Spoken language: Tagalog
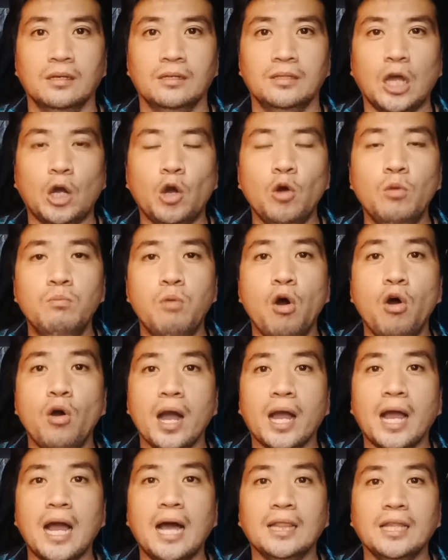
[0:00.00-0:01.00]
Na kung buong
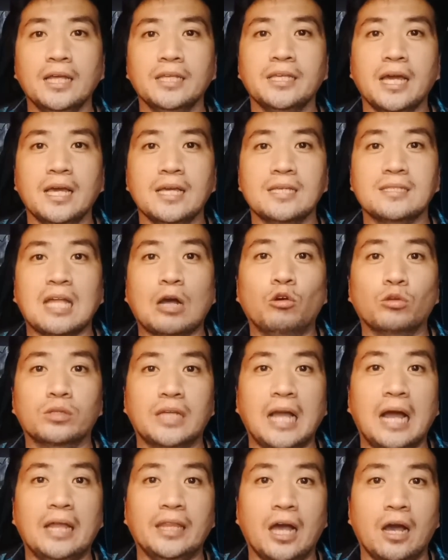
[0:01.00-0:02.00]
akala niya is takot
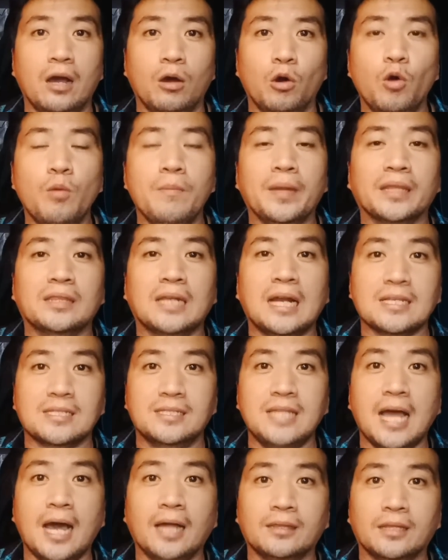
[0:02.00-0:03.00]
ka na umatras
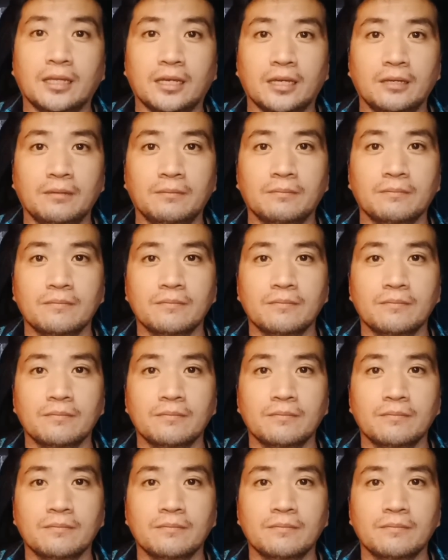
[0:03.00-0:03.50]
dati,